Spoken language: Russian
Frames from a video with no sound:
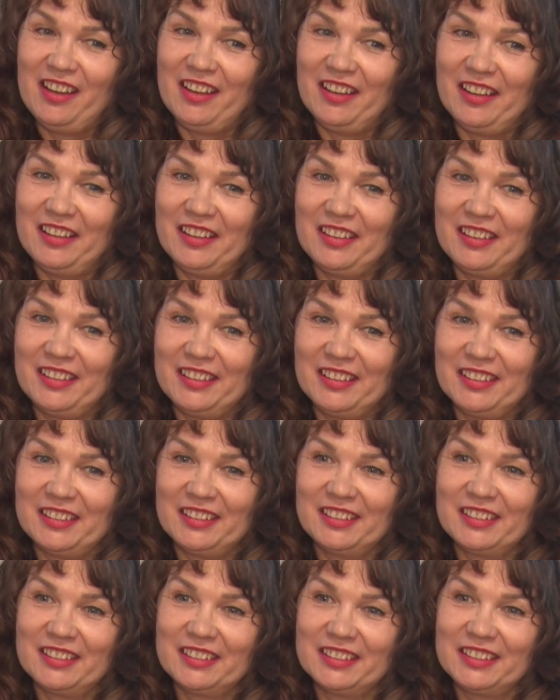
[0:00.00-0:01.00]

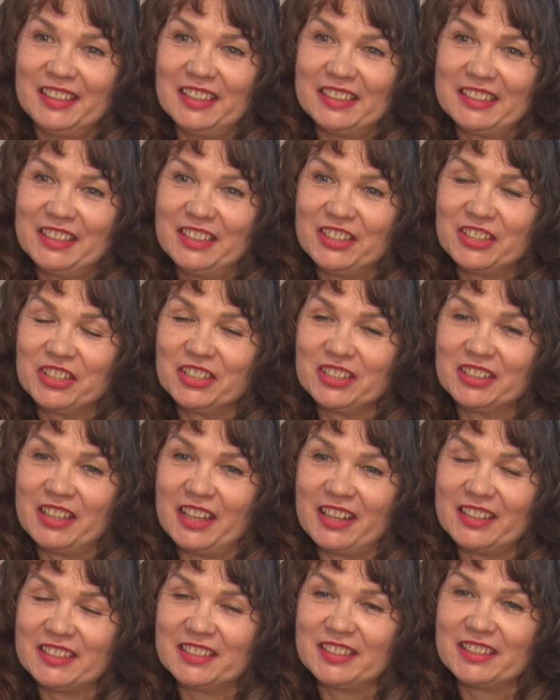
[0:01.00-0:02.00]
а, если
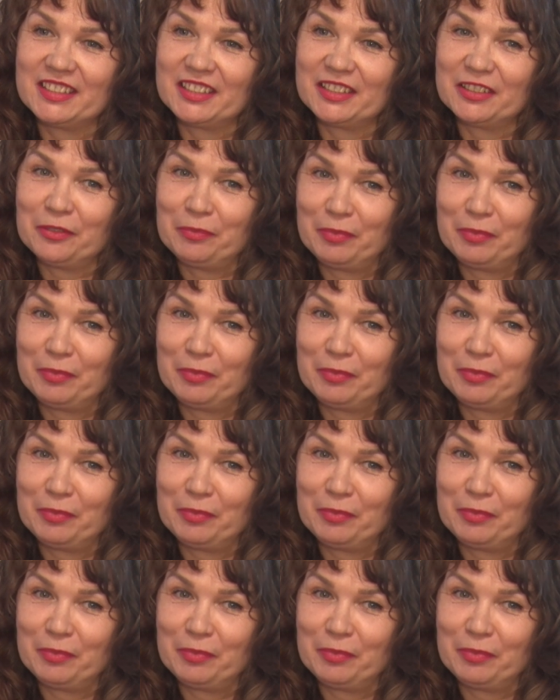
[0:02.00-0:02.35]
считать,